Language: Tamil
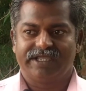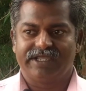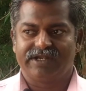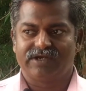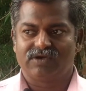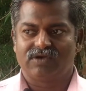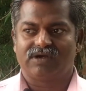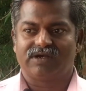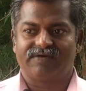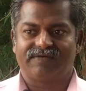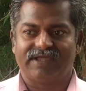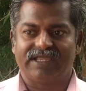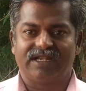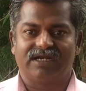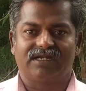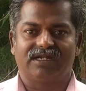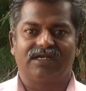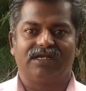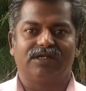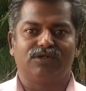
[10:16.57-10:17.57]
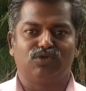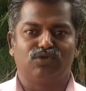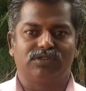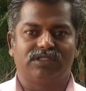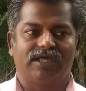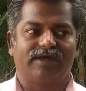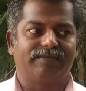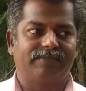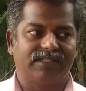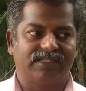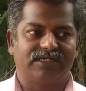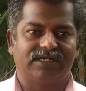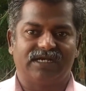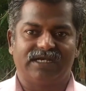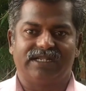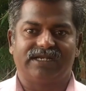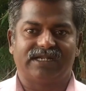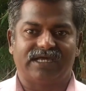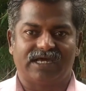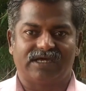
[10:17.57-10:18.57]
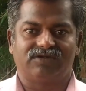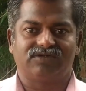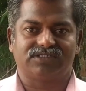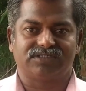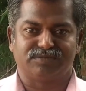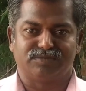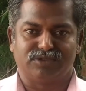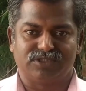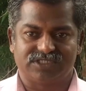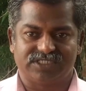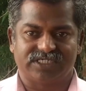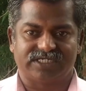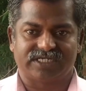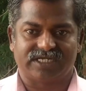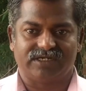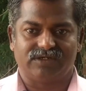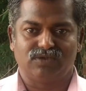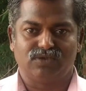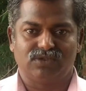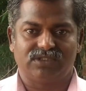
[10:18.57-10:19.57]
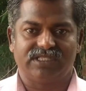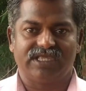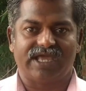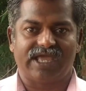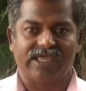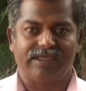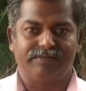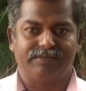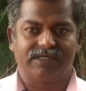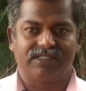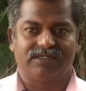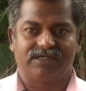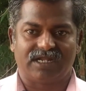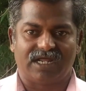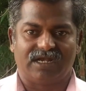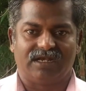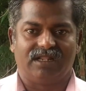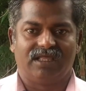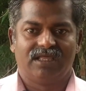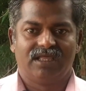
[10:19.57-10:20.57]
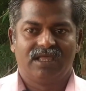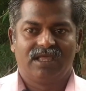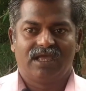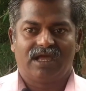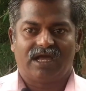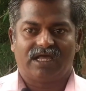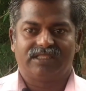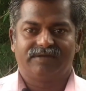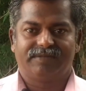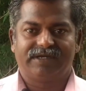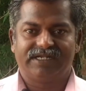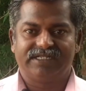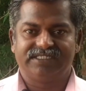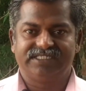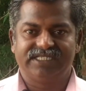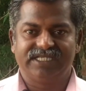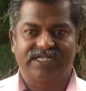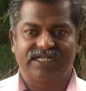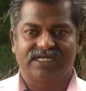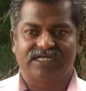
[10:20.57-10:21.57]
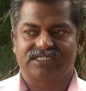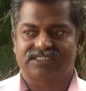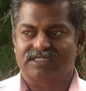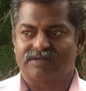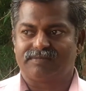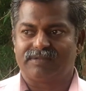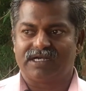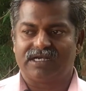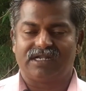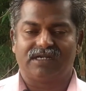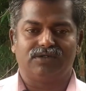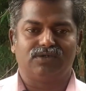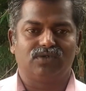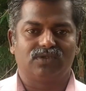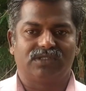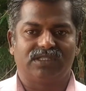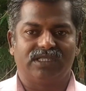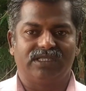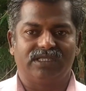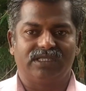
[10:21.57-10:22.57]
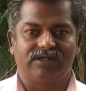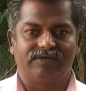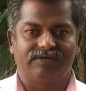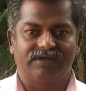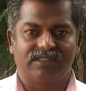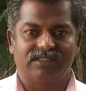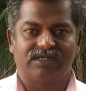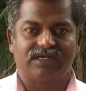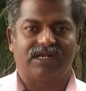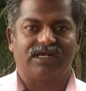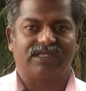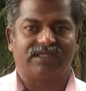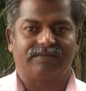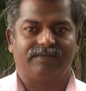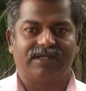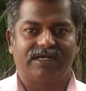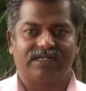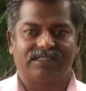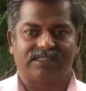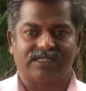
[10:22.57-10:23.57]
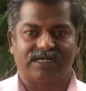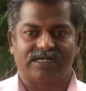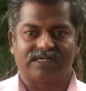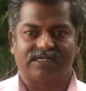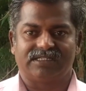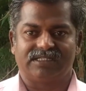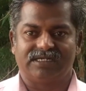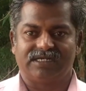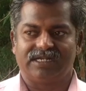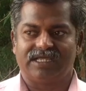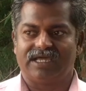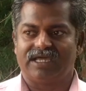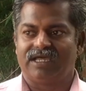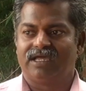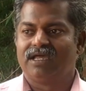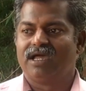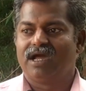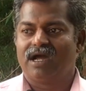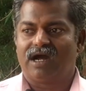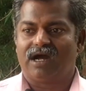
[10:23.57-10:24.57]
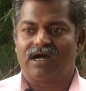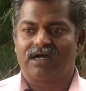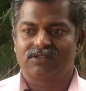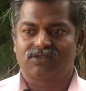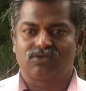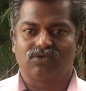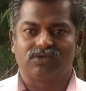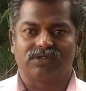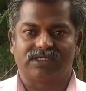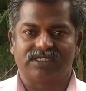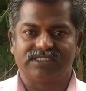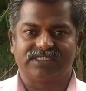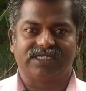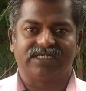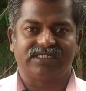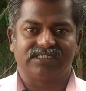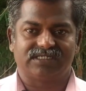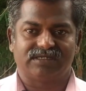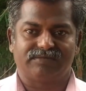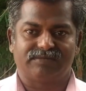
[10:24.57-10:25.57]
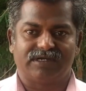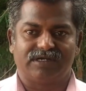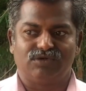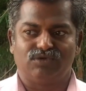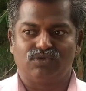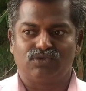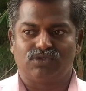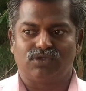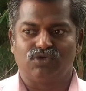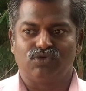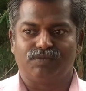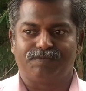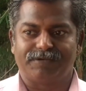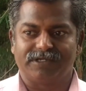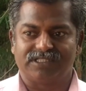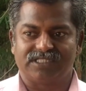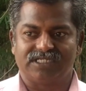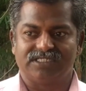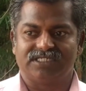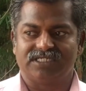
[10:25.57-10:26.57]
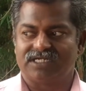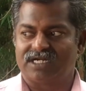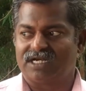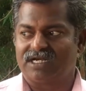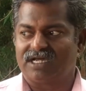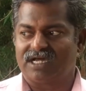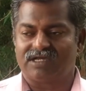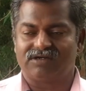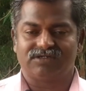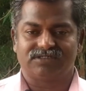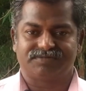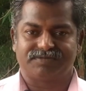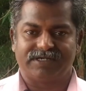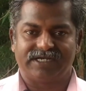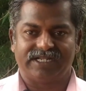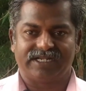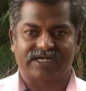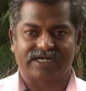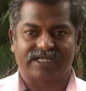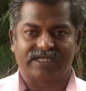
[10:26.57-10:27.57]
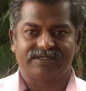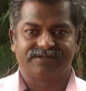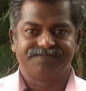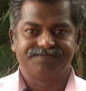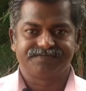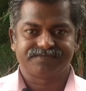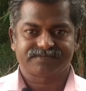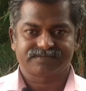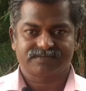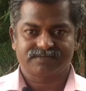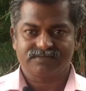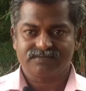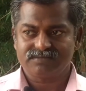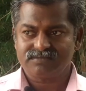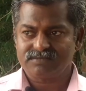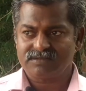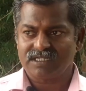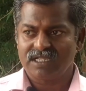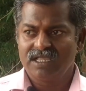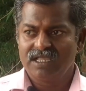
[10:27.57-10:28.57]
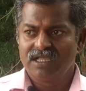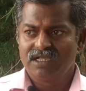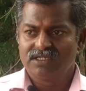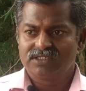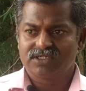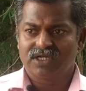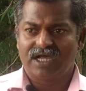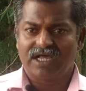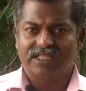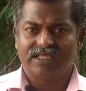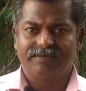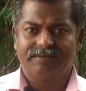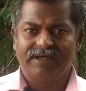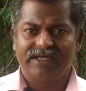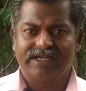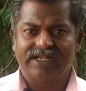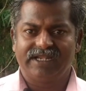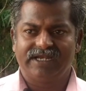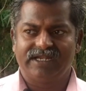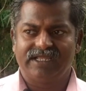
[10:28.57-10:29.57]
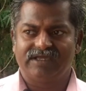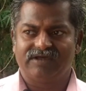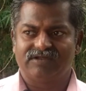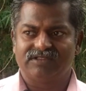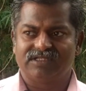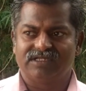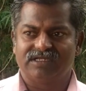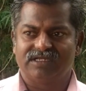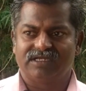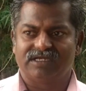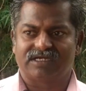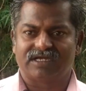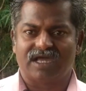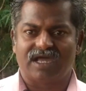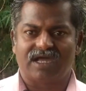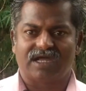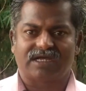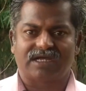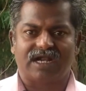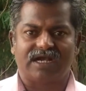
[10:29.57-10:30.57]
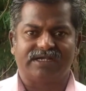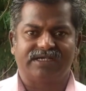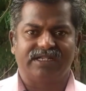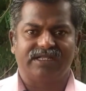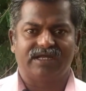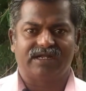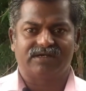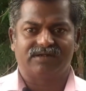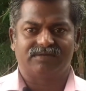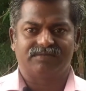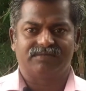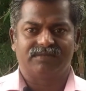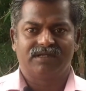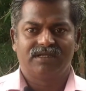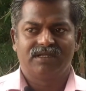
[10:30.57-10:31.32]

என்னோடய வயல்களில் நூற்றி ஐம்பது நாளே நான் ஹார்வெஸ்ட் முடிச்சிருக்கேன் நூற்றி ஐம்பது நாள் அதே மாதிரி ஜீரக சம்பாலாம் நூற்றி இருபது நாளைக்கு மேலே தாண்டதில்லை ஆத்தூர் கிச்சடி சம்பா நூற்றி முப்பத்தஞ்சு நாளில் ஹார்வெஸ்ட் பண்ணிடுறேன் ஸோ அதே மாதிரி நீங்கள் வந்து கா காட்டு யானம்